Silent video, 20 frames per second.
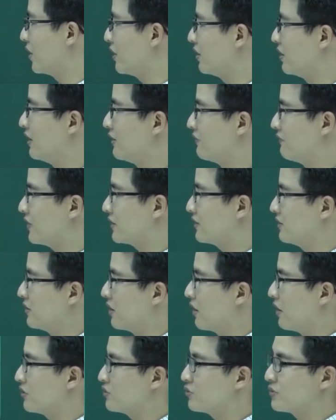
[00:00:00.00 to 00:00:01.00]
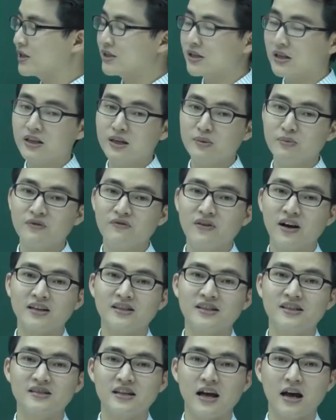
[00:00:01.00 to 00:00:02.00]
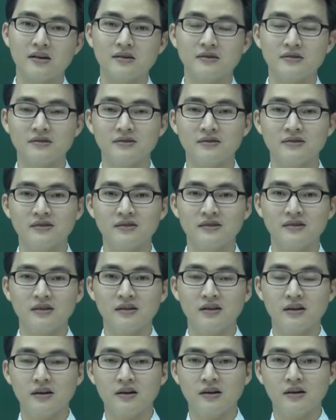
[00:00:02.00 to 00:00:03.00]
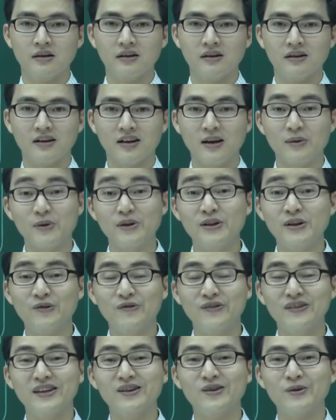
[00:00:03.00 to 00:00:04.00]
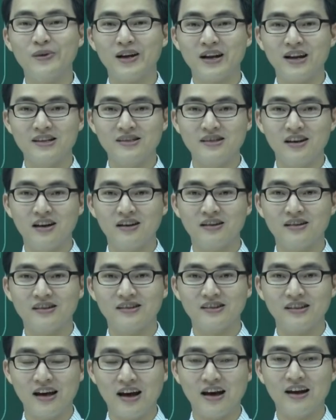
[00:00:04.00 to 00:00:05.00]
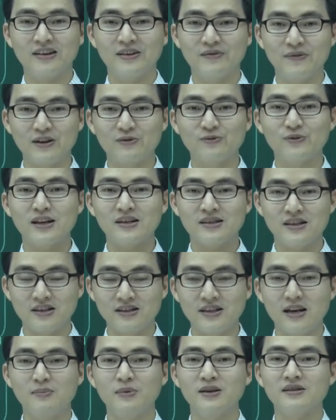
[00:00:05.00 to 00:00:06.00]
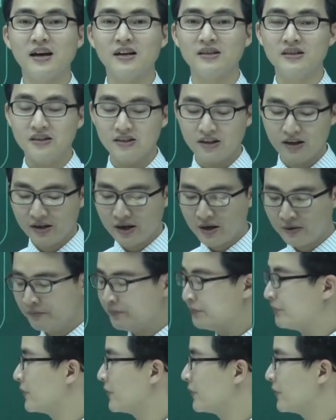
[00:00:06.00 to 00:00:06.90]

en và từ đó chúng ta sẽ tìm được phương án chính xác. Các em đã hiểu phân tích của bài này chưa? Đấy, như vậy chúng ta sẽ xem lời giải chi tiết nhé.